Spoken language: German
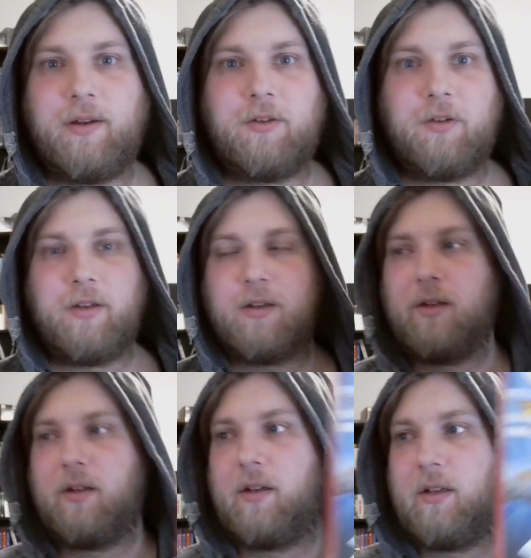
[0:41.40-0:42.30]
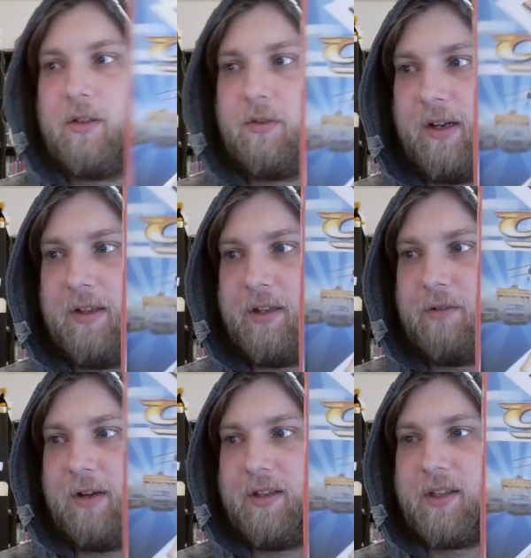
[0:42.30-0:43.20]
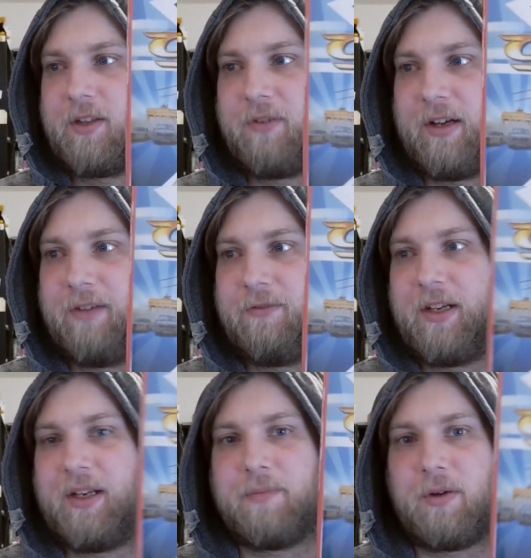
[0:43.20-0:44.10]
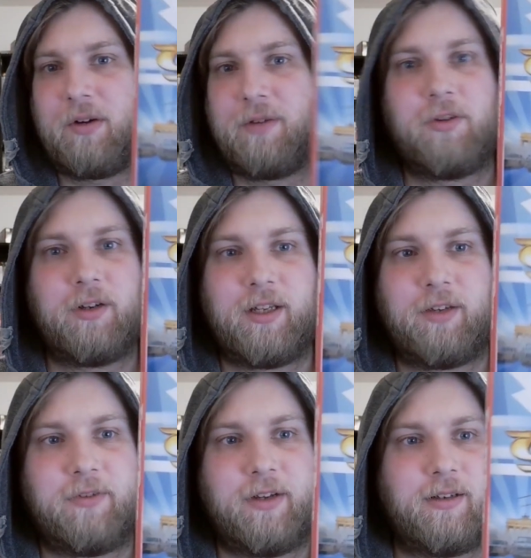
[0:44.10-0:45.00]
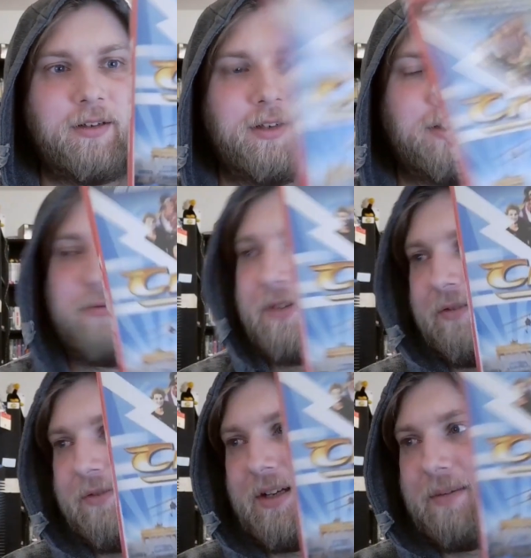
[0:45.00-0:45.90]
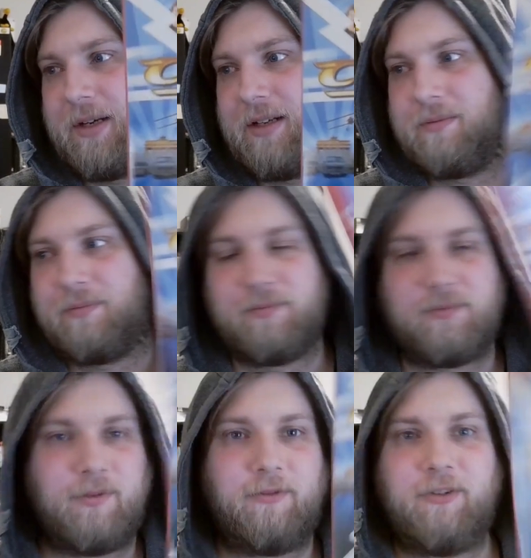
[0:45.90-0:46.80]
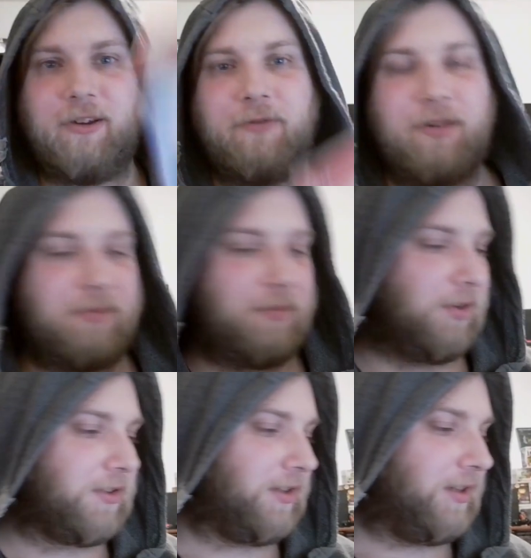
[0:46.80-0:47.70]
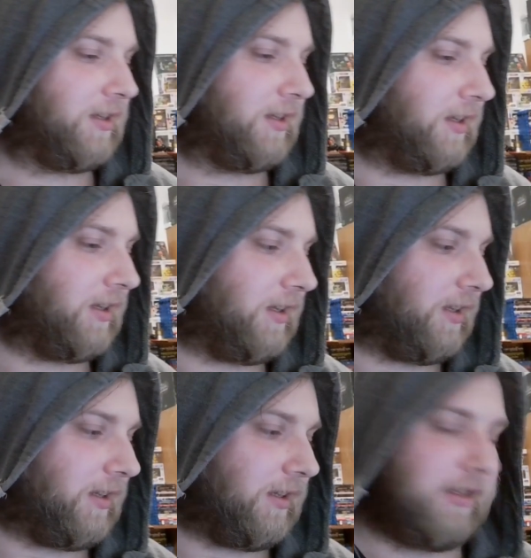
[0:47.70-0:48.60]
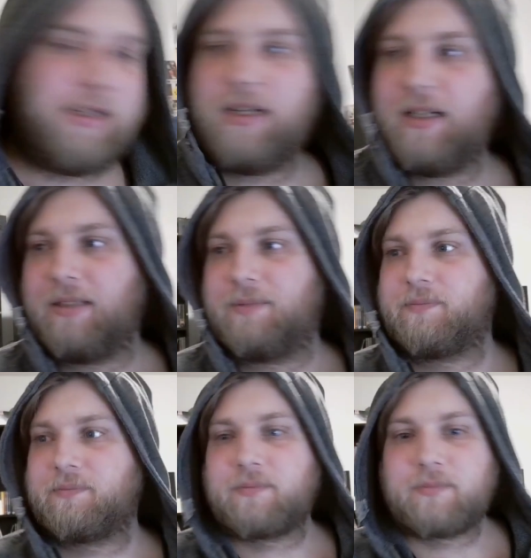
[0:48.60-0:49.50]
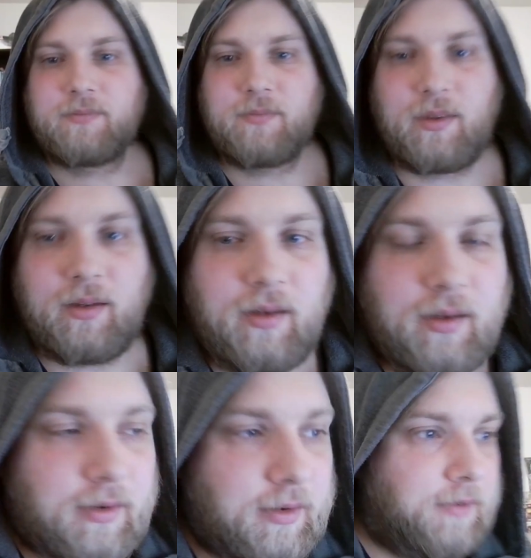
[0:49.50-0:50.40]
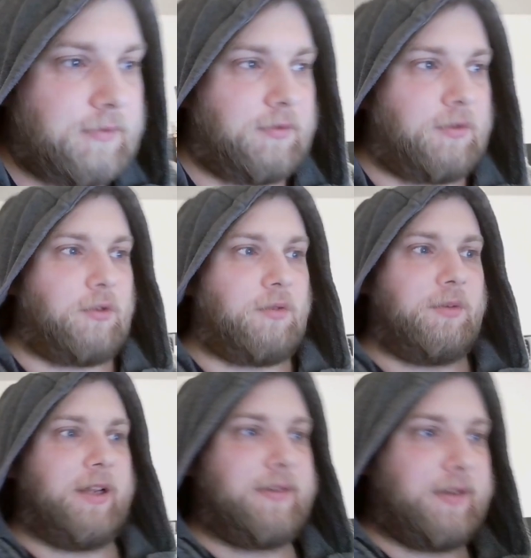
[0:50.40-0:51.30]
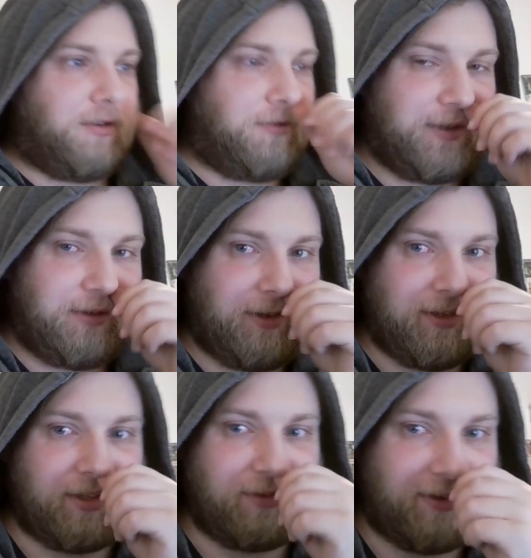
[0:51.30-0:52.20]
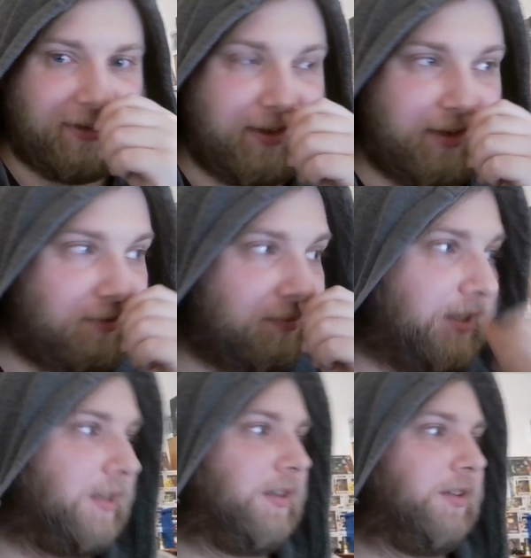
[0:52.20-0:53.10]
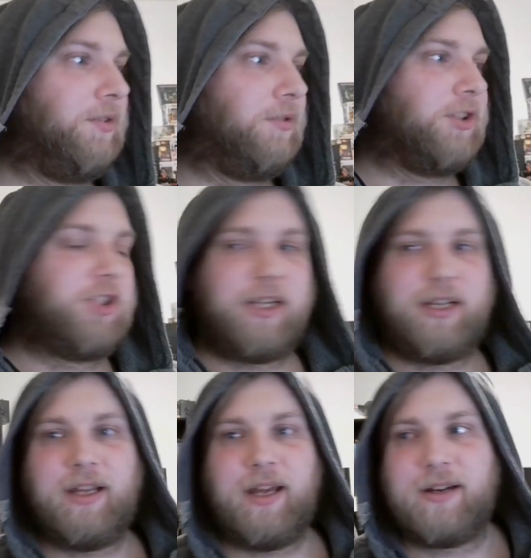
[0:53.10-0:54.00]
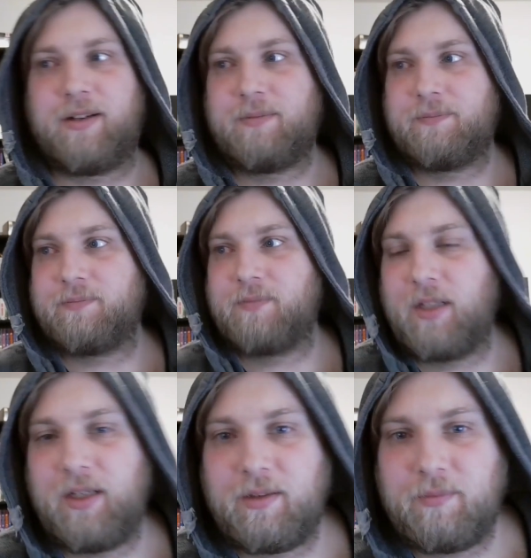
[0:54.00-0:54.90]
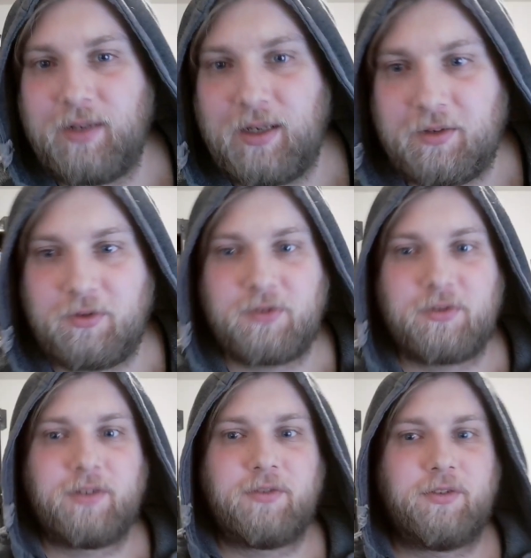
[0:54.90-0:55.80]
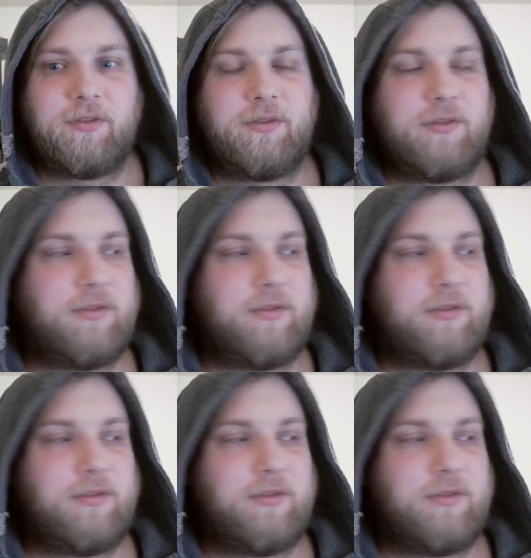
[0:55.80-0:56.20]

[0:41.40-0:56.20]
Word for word: ich euch Crazy Race 2, wie die Mauer wirklich fiel. In diesem Fall wieder meine vier Filme-Box. Ja, worum geht es in Crazy Race 2? Es geht um die junge Jenny Ecker, die im Jahre 1989,